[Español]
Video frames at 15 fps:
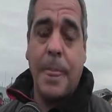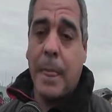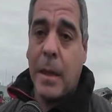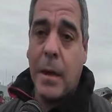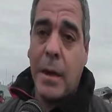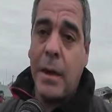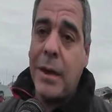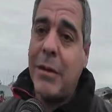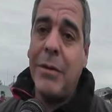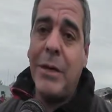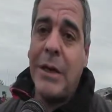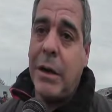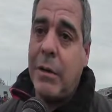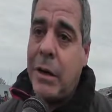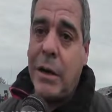es
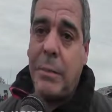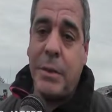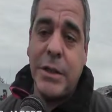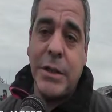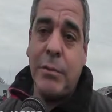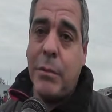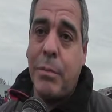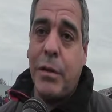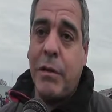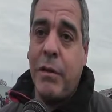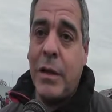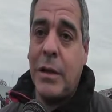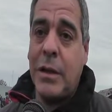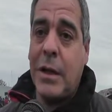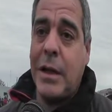inevitable que pasemos por
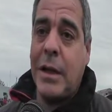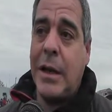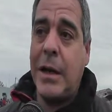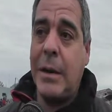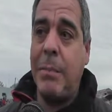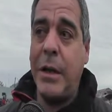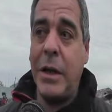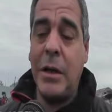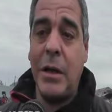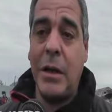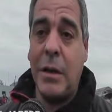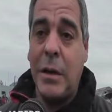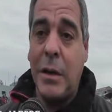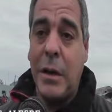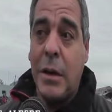enfrente a la
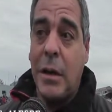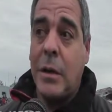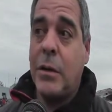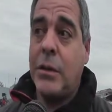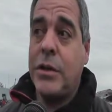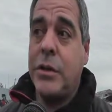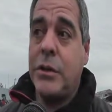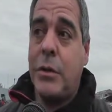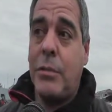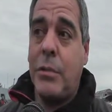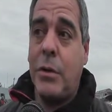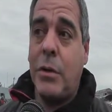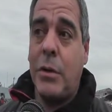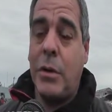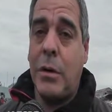peña. Entonces
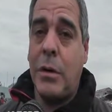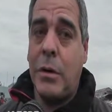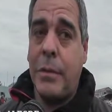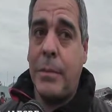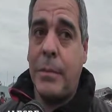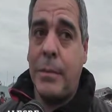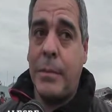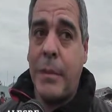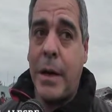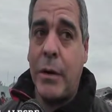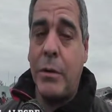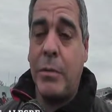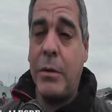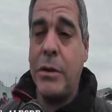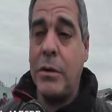como mm,
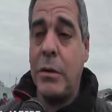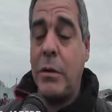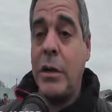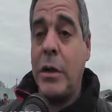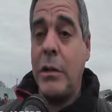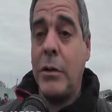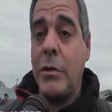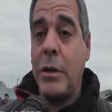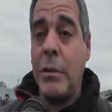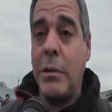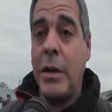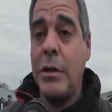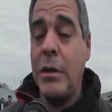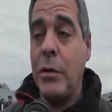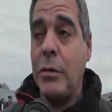agrupación lo que tomamos
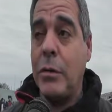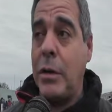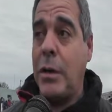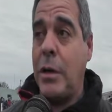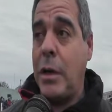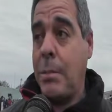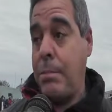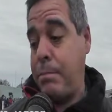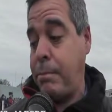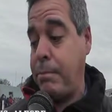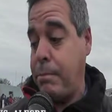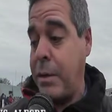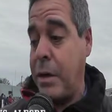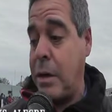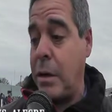la actitud es de
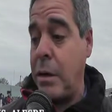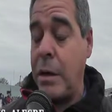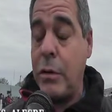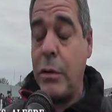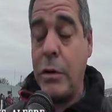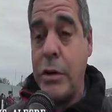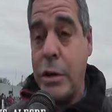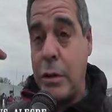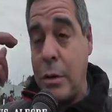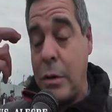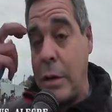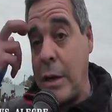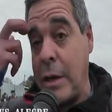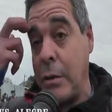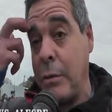parar a dos chicos
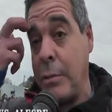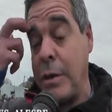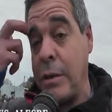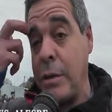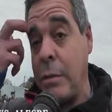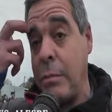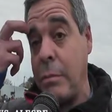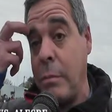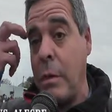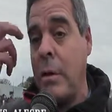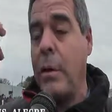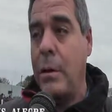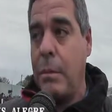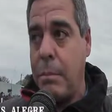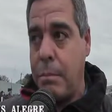de la agrupación,
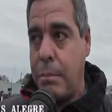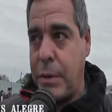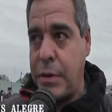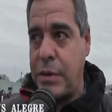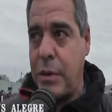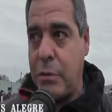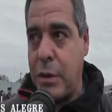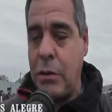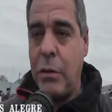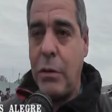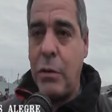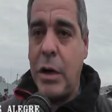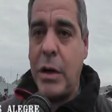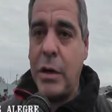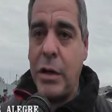preservando el
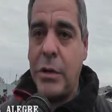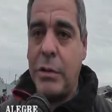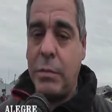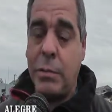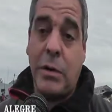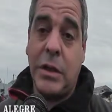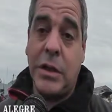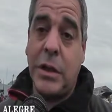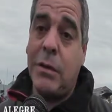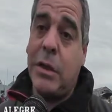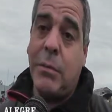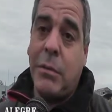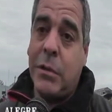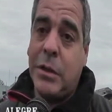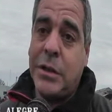lugar de ellos, porque
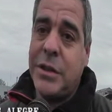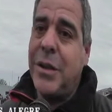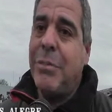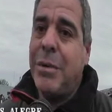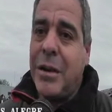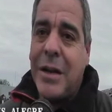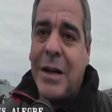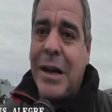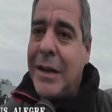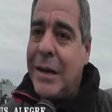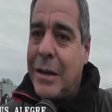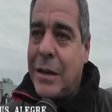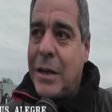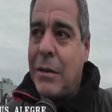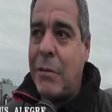sabíamos que siempre hay
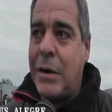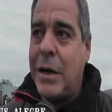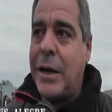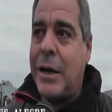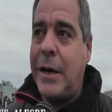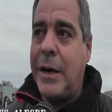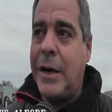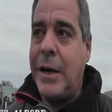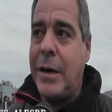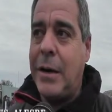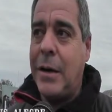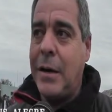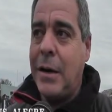alguien que va